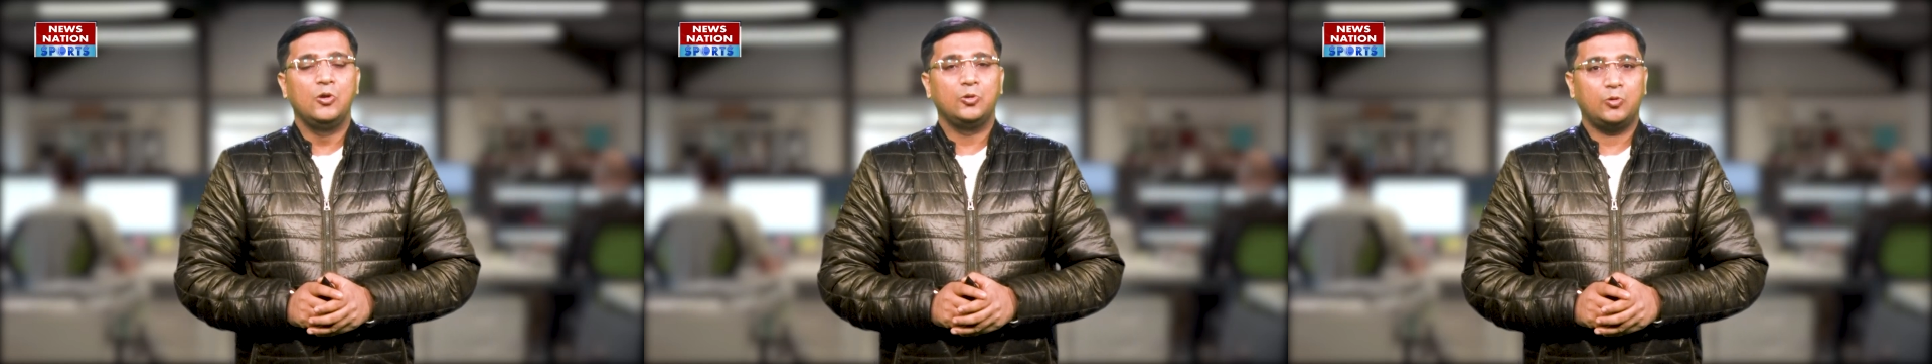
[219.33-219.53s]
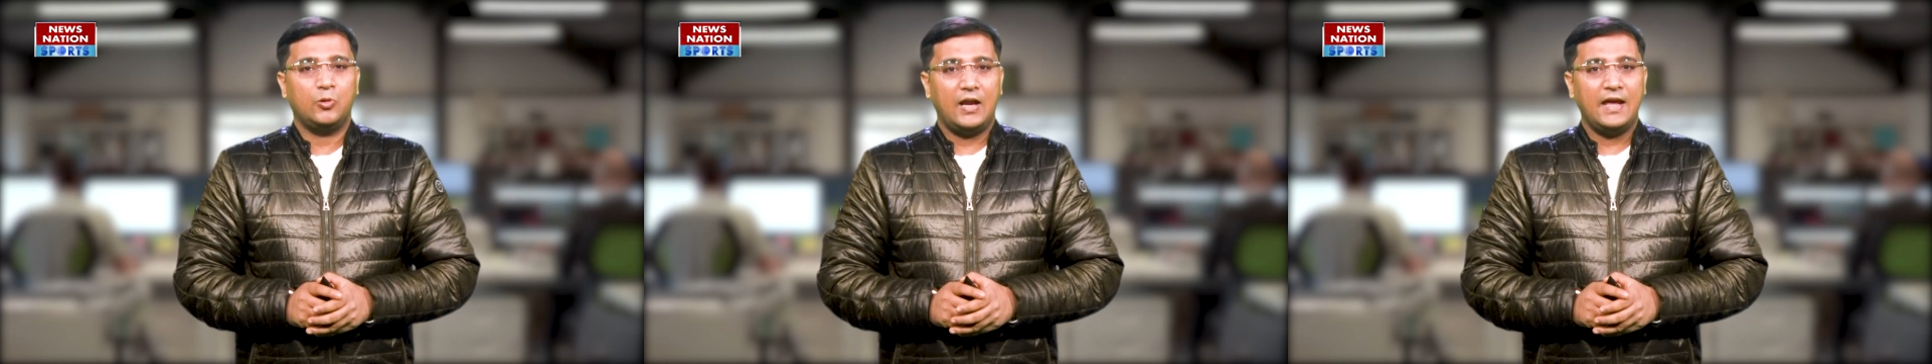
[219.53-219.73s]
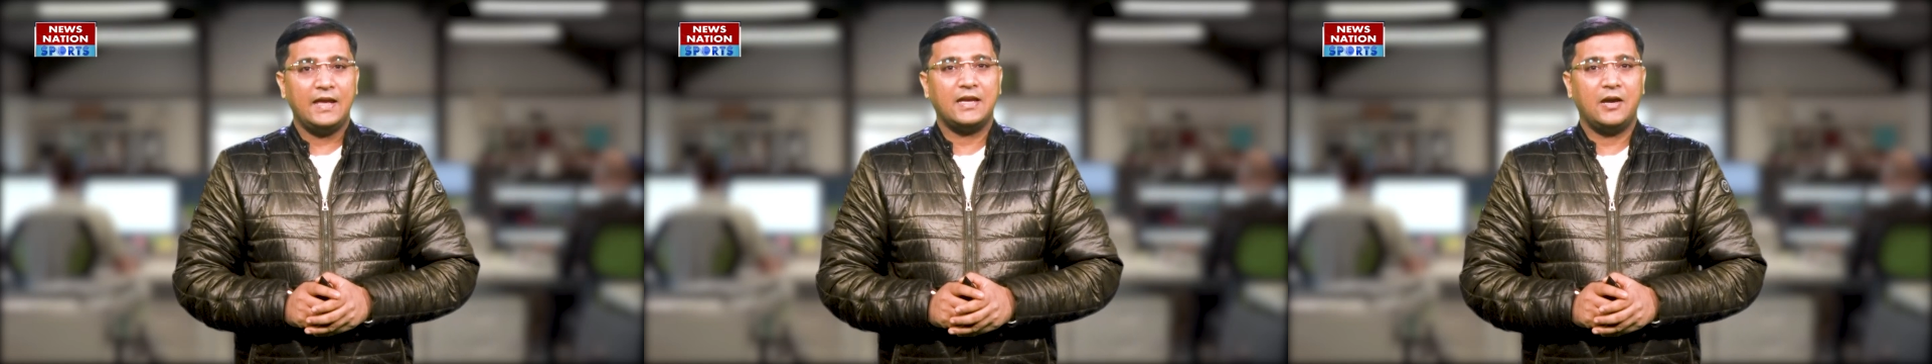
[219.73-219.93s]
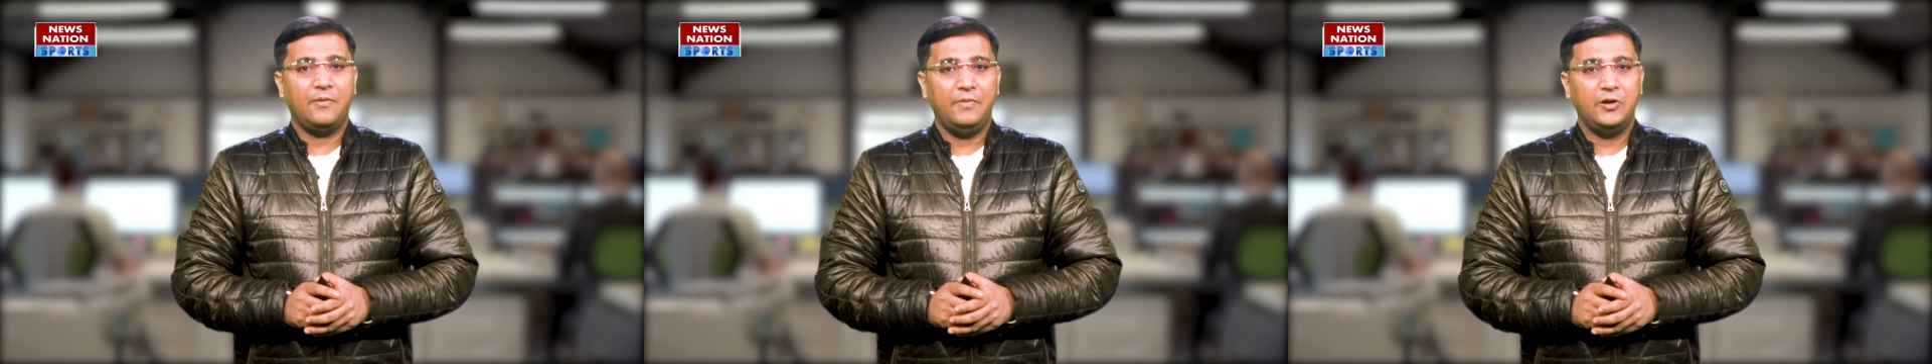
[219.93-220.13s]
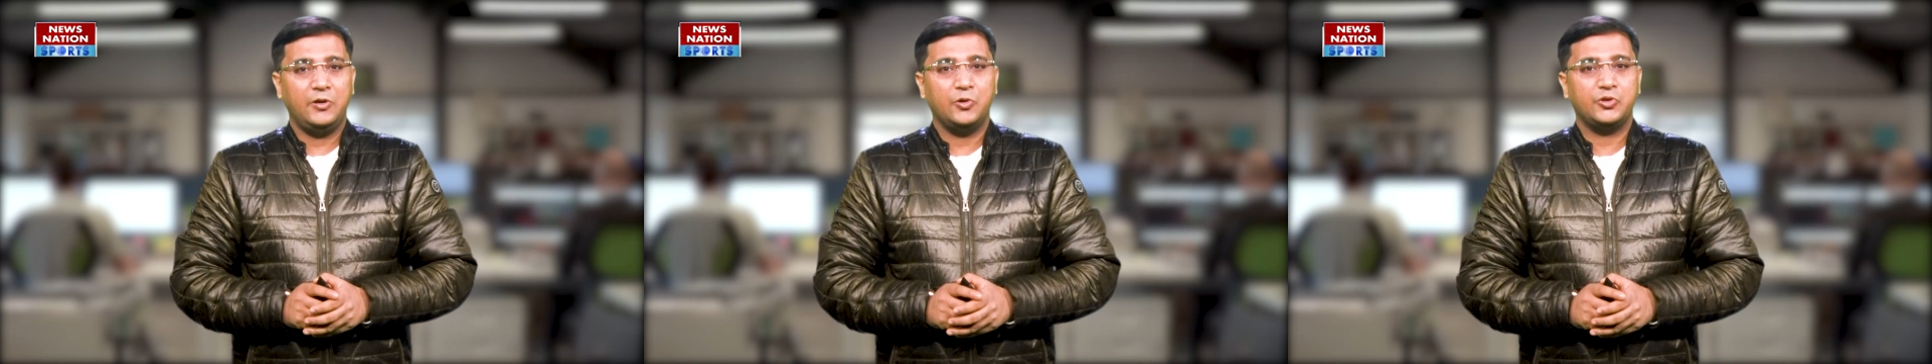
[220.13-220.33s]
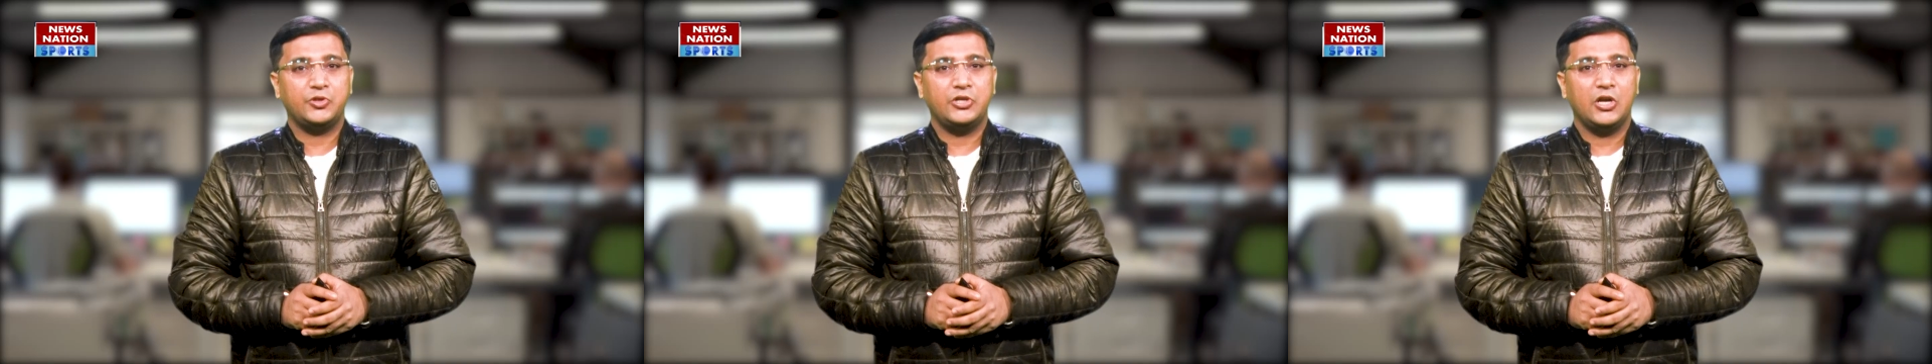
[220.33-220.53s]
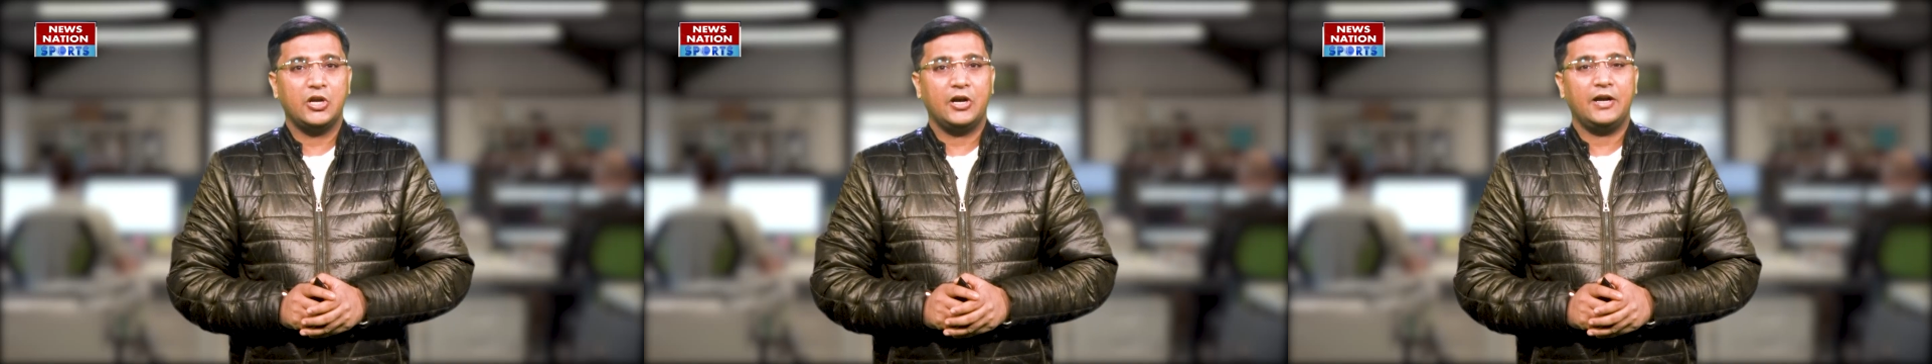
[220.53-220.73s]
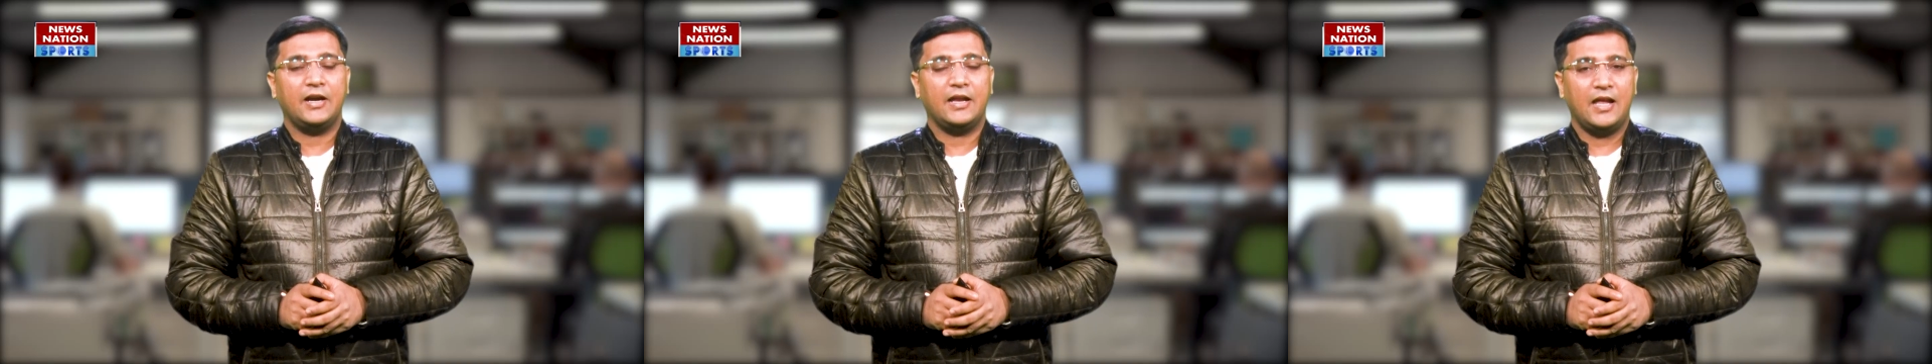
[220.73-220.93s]
तो लाइक कमेंट और शेयर
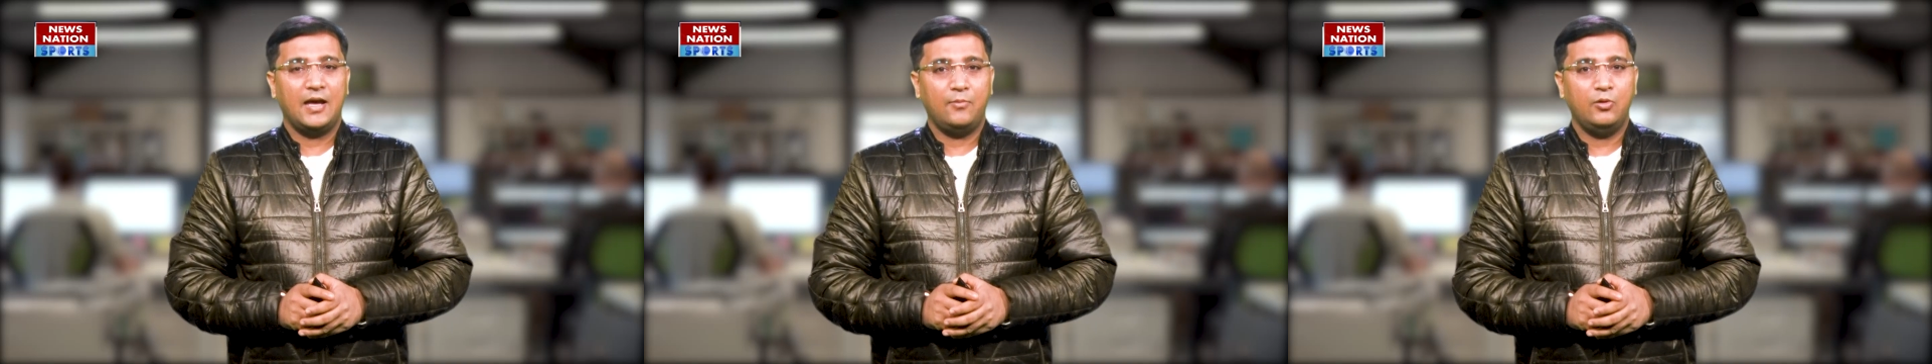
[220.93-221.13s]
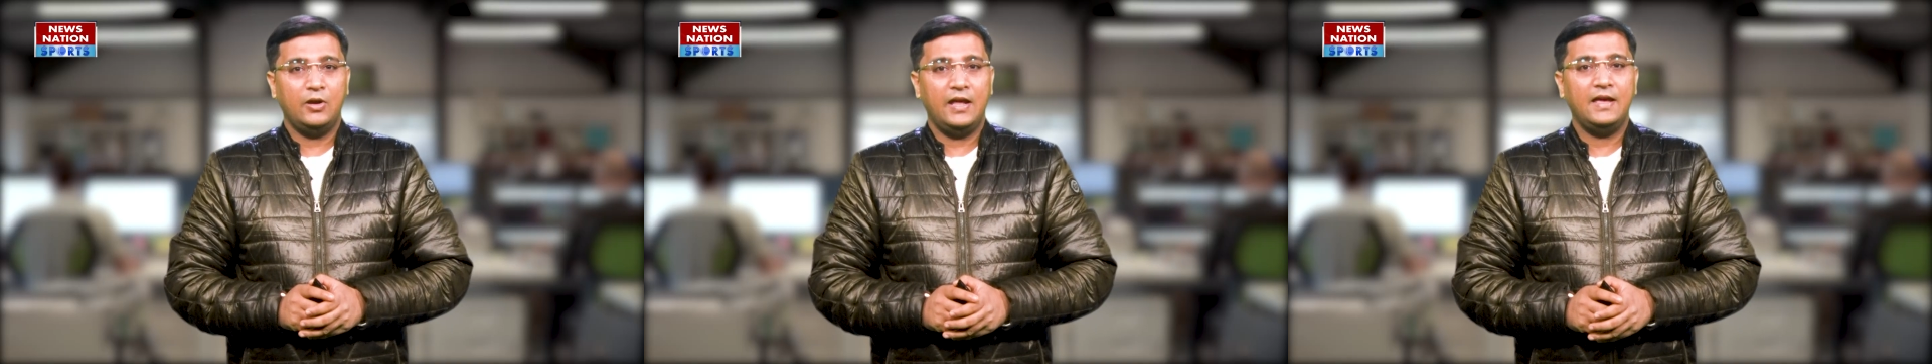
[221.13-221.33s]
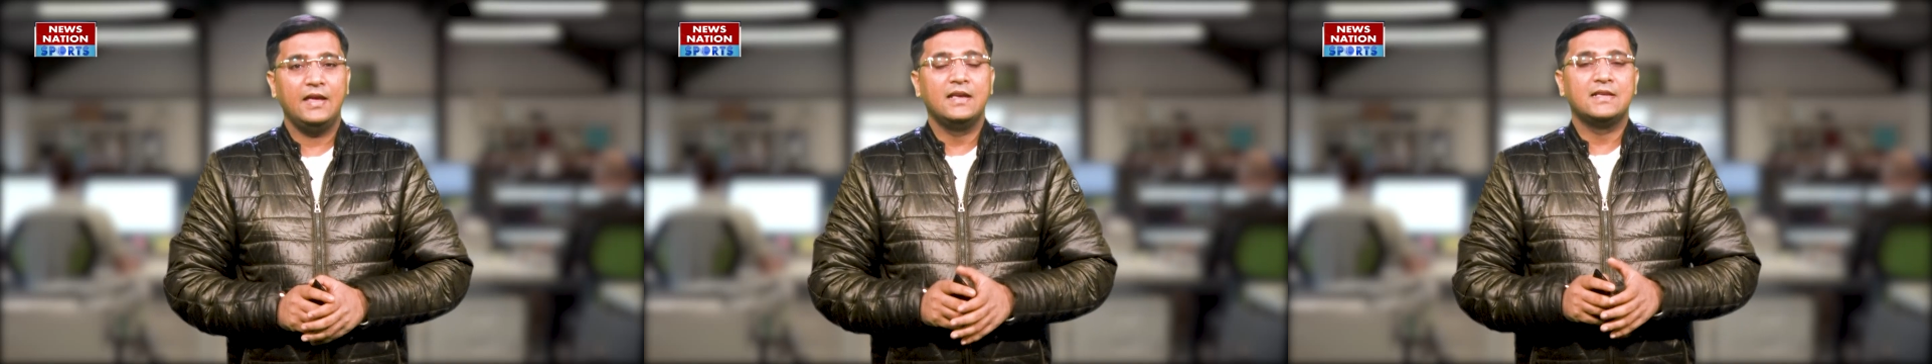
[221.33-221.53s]
करना ना भूलें